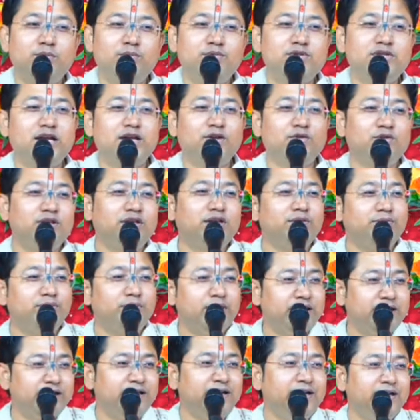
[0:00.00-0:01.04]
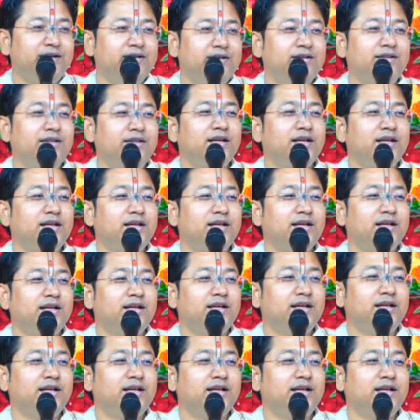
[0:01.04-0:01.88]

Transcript: চারোদিকে ব্যারিগেড দেওয়া থাকতো